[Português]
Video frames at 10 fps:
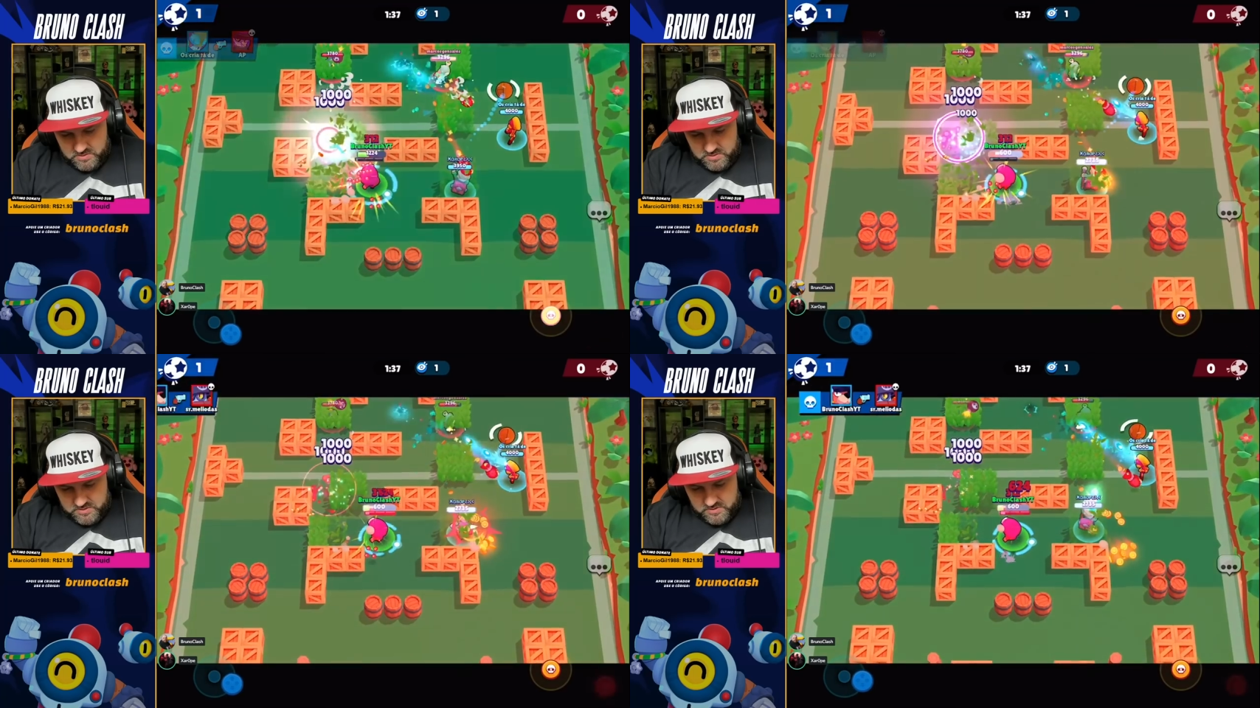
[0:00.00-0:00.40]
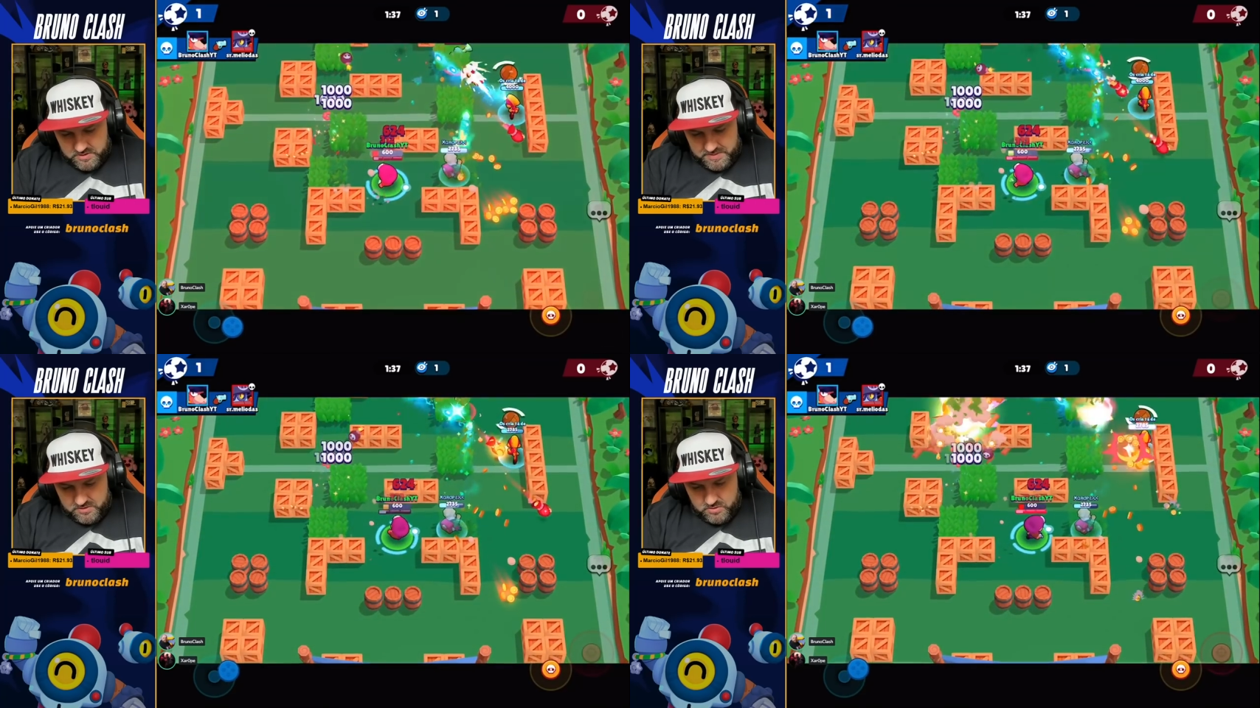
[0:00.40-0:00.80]
eu peguei, ó.
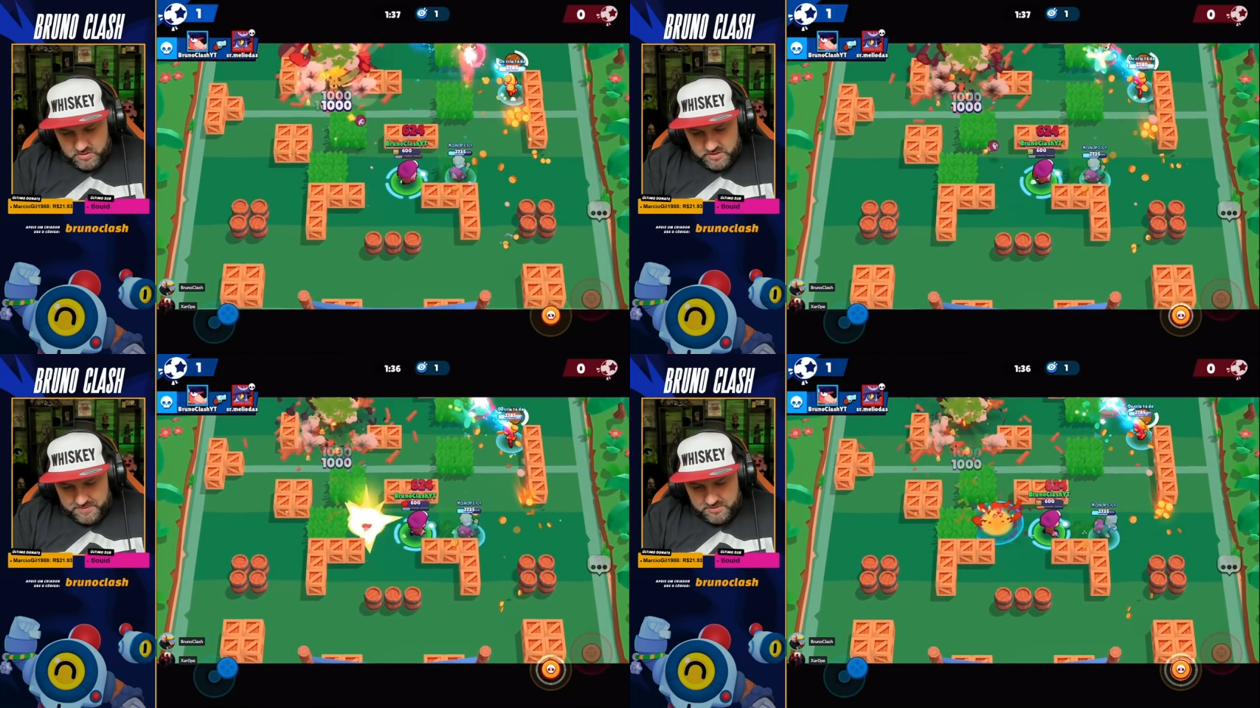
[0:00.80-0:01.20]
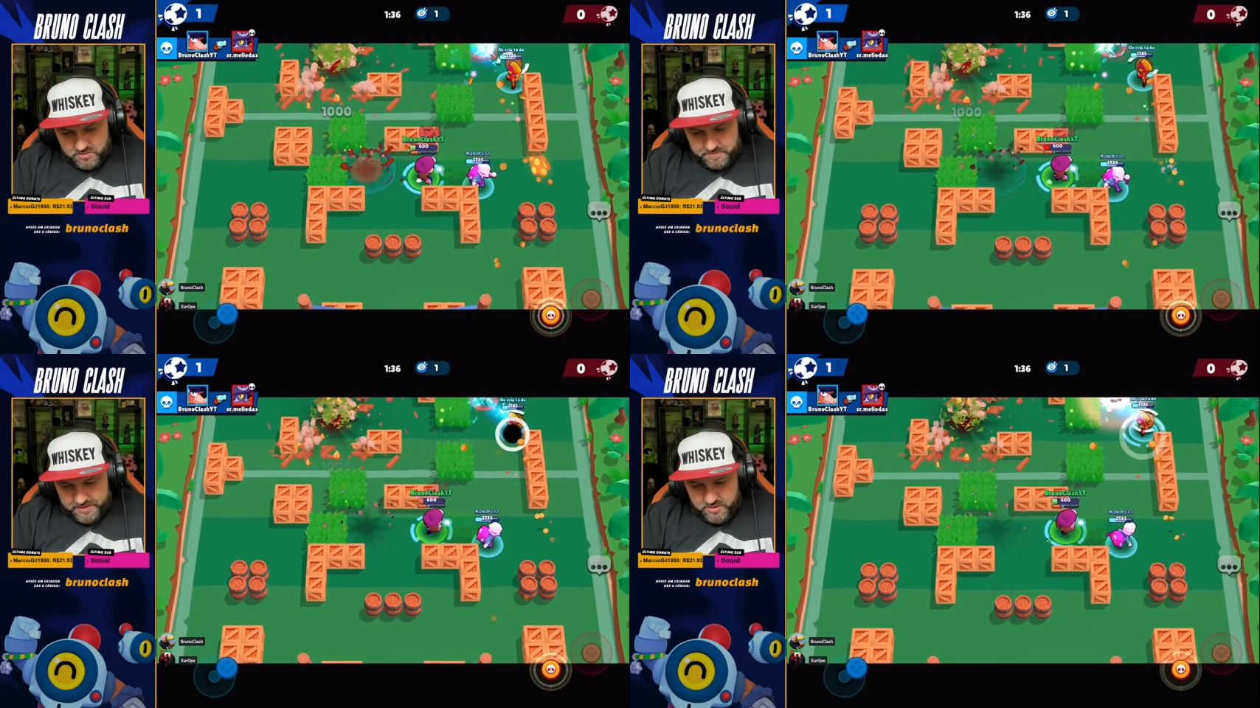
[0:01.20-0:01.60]
Agora matou, agora
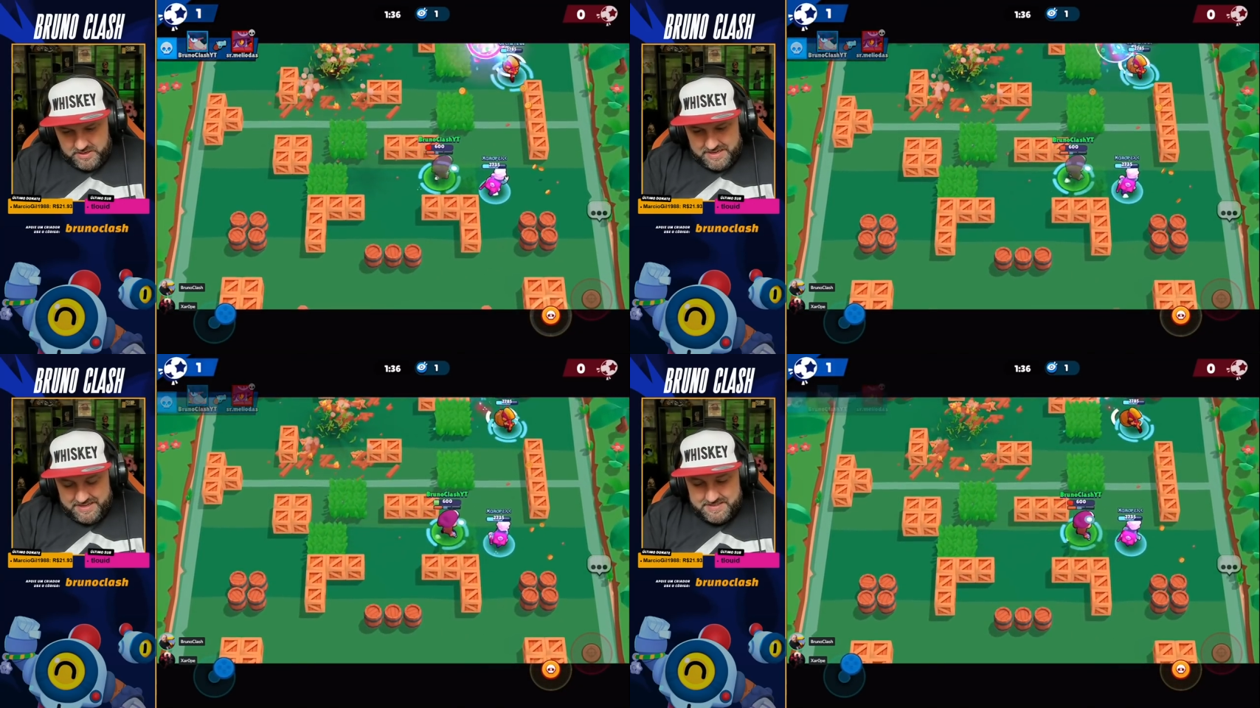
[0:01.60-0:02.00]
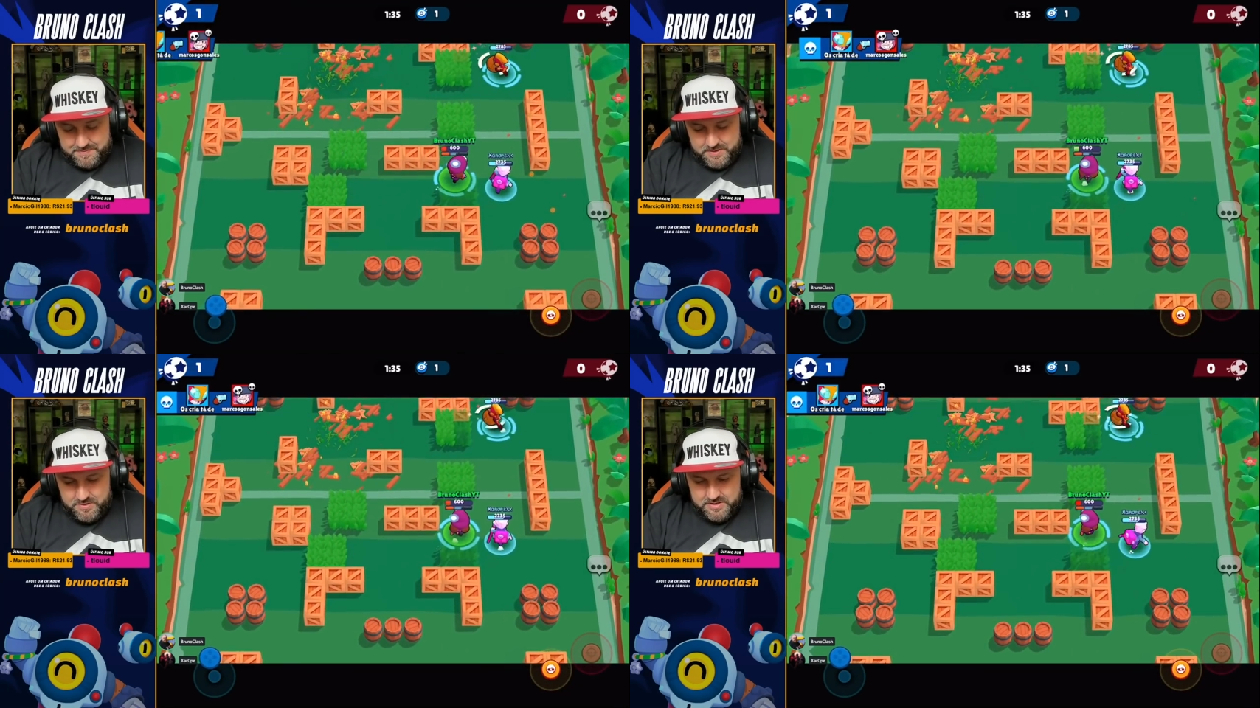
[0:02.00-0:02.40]
matou. Pegou? Ah,
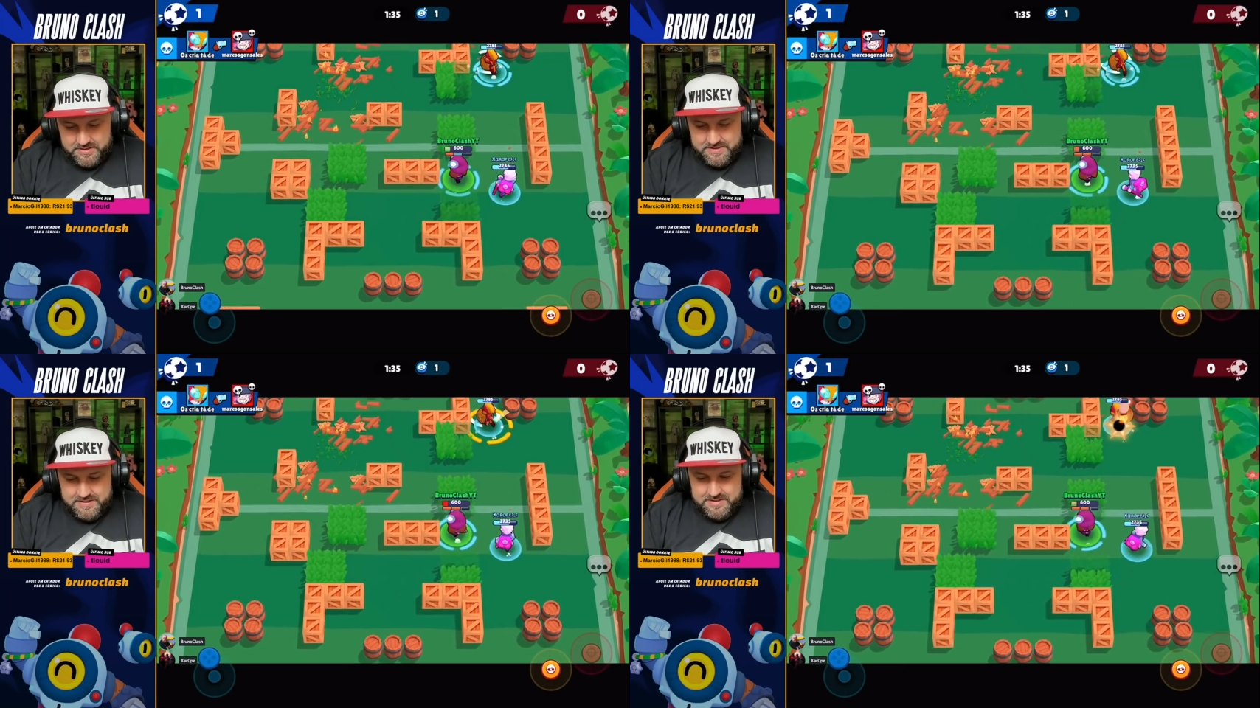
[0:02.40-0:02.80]
você pegou.